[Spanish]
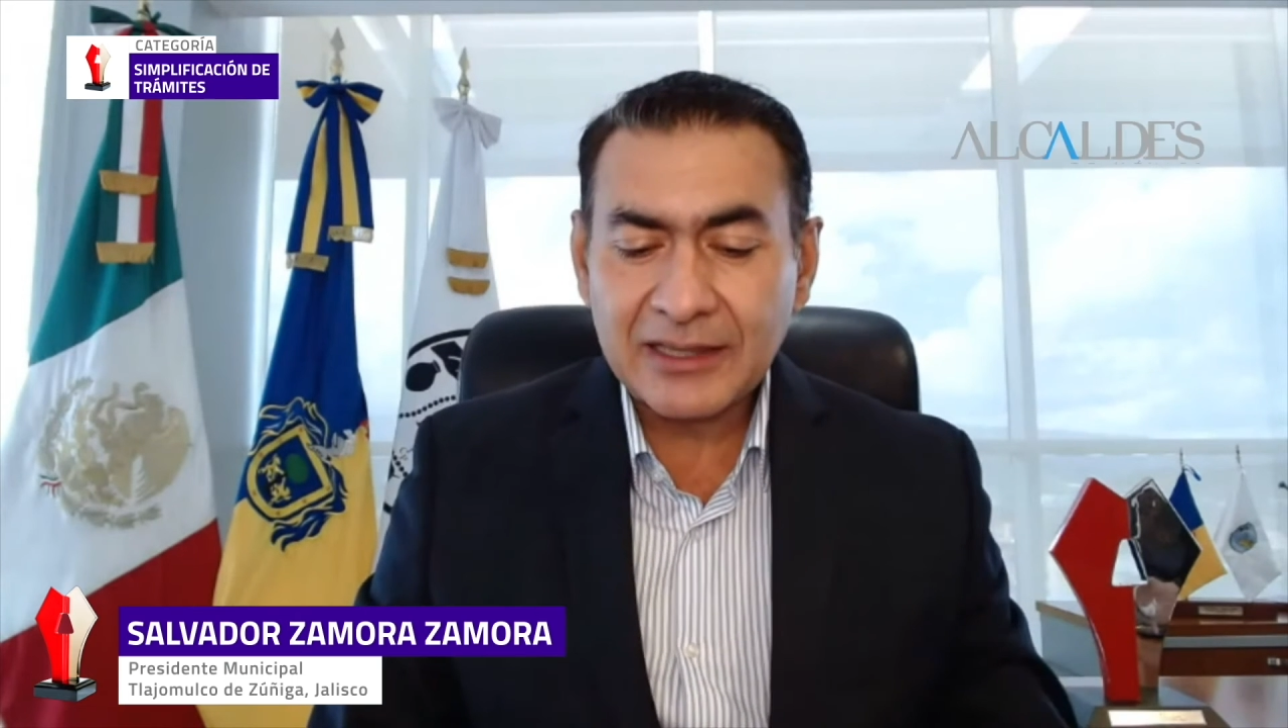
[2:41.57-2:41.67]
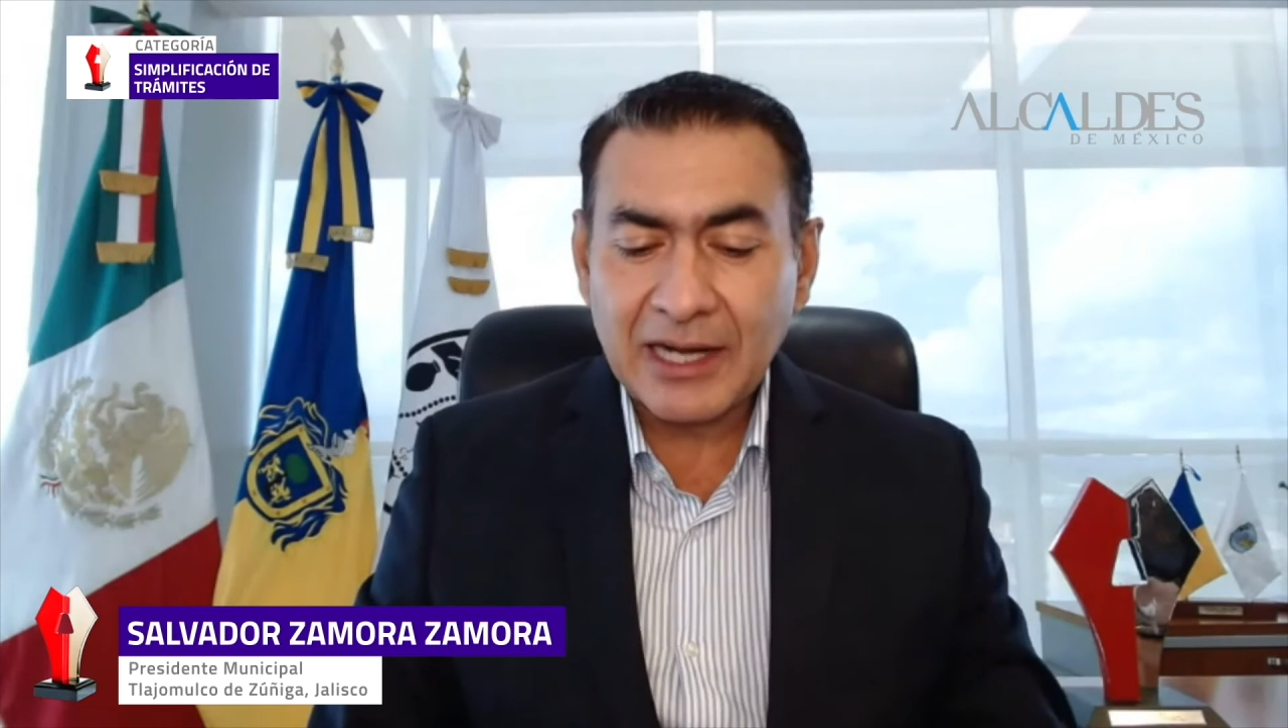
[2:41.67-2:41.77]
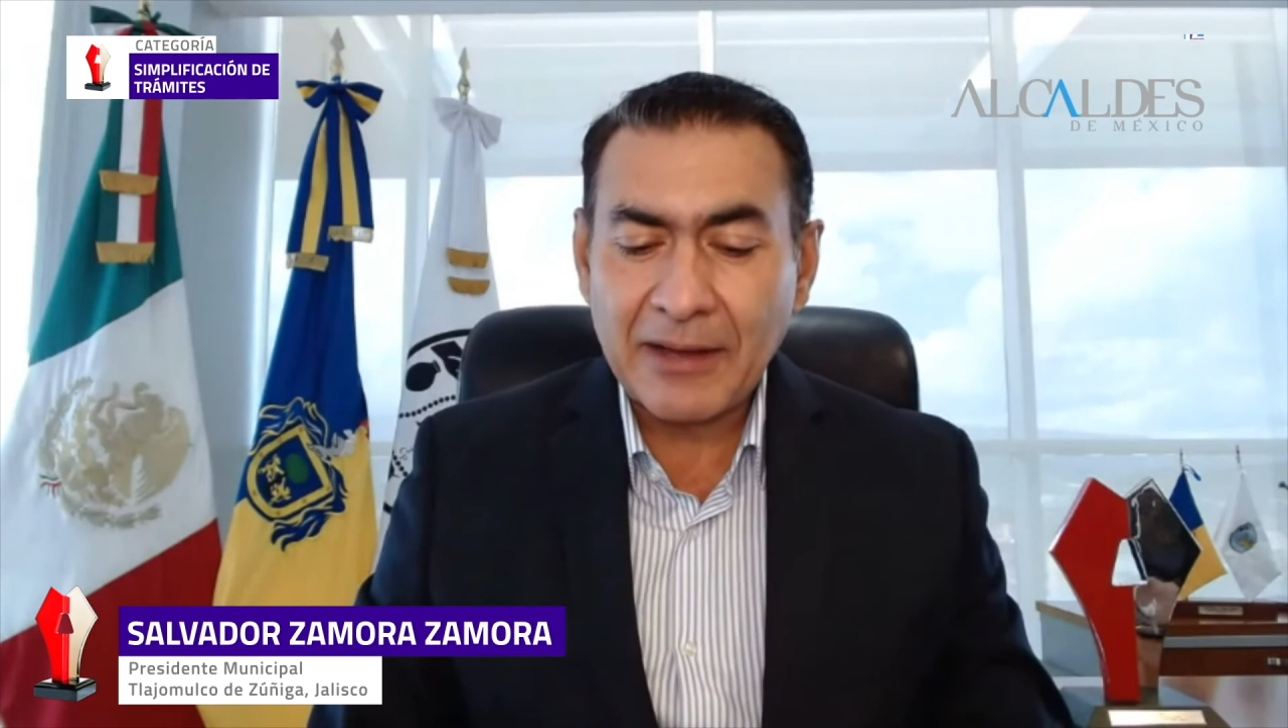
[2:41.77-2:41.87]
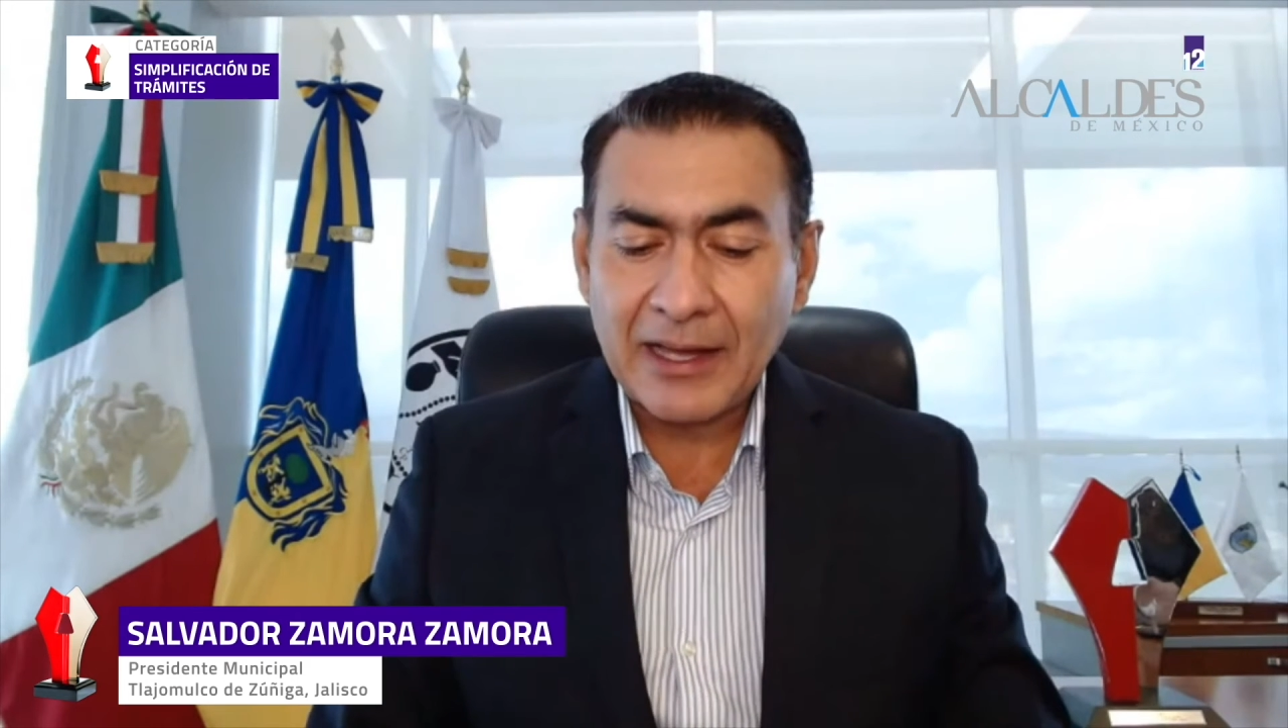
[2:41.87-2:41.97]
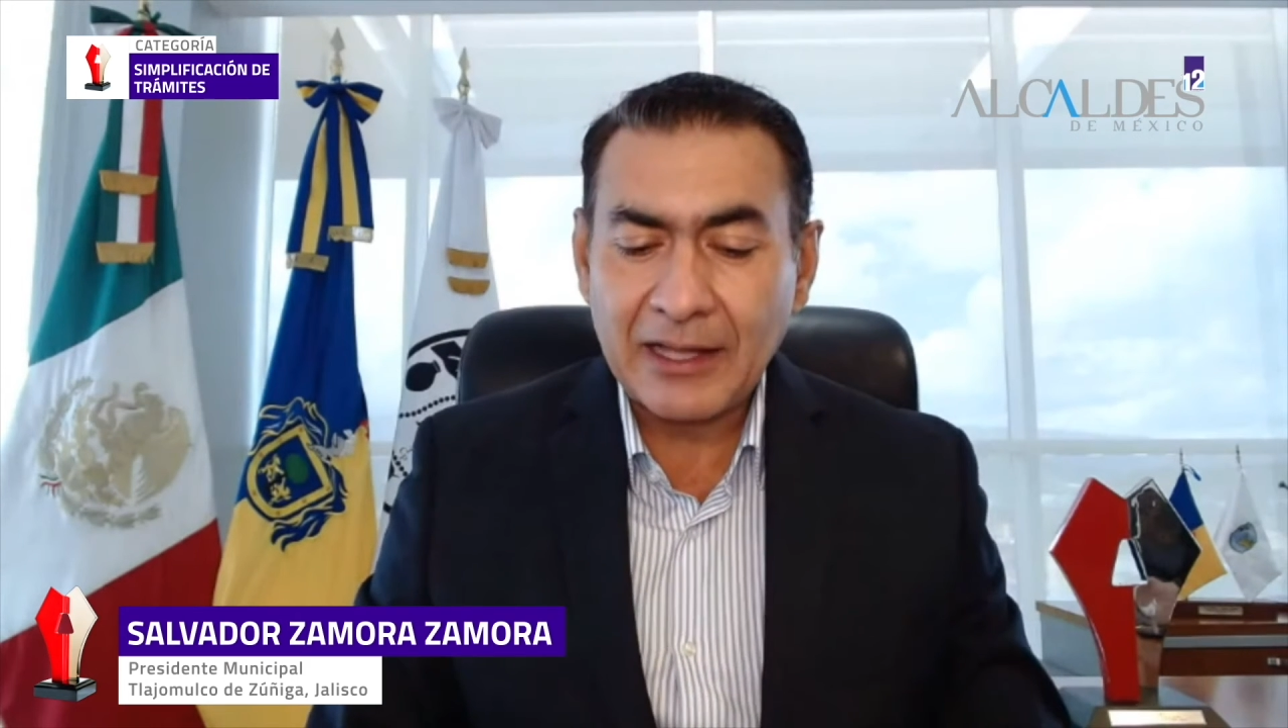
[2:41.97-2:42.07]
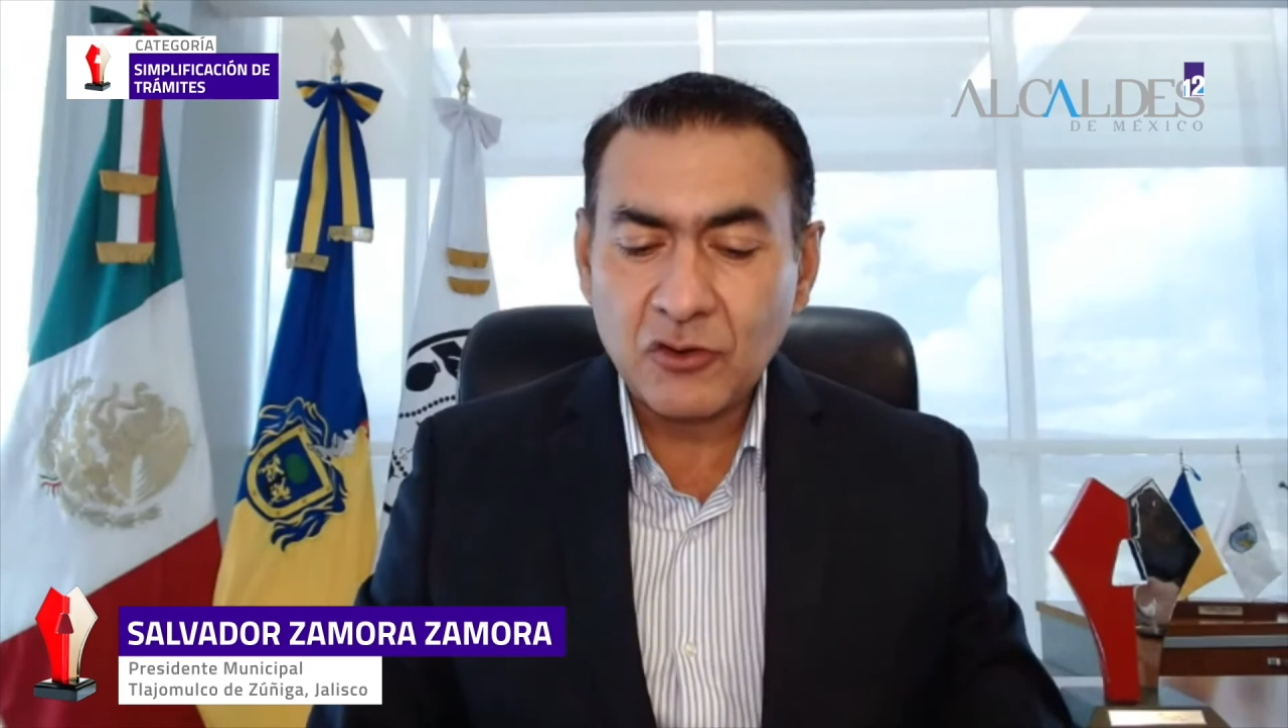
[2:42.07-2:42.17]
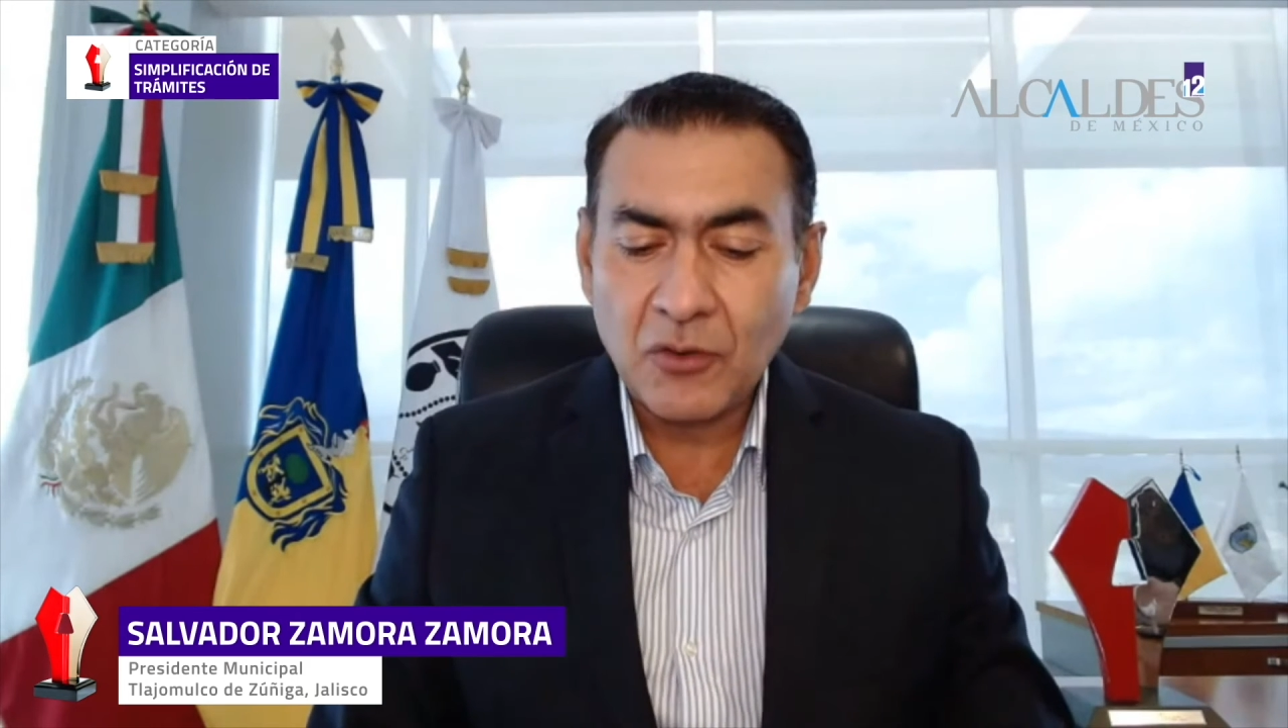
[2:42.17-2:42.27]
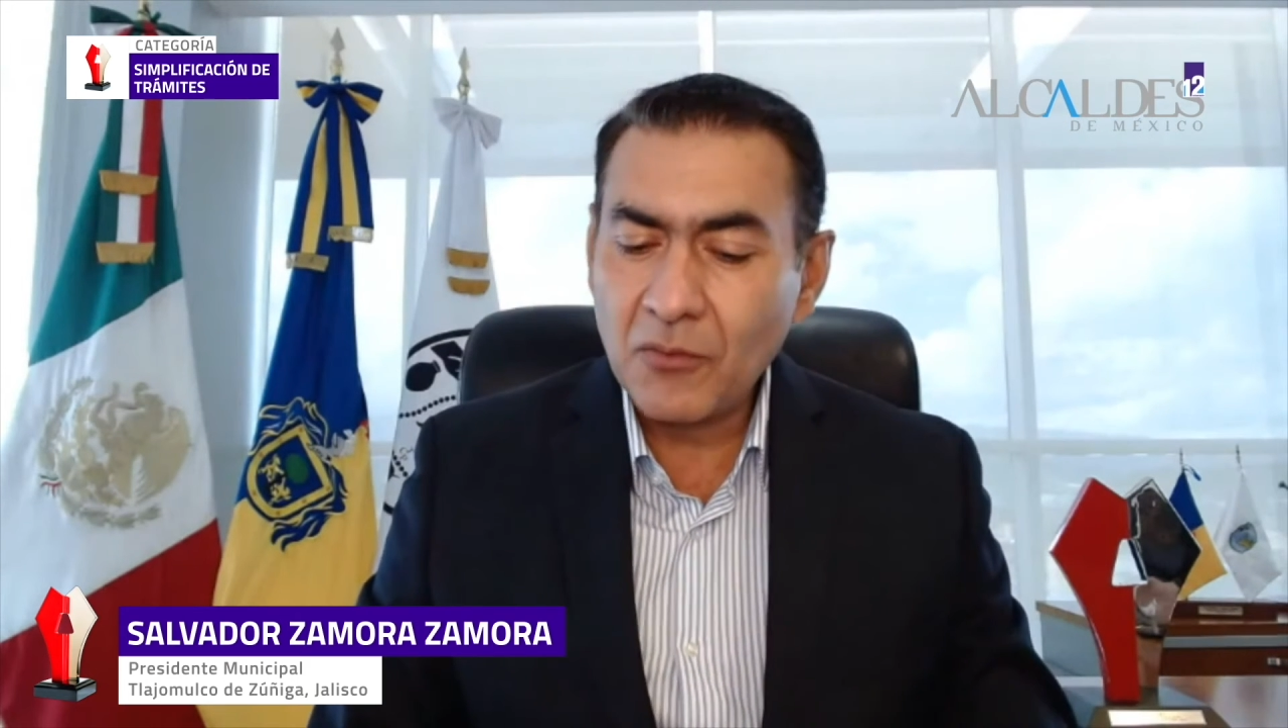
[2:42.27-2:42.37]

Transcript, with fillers: trabajando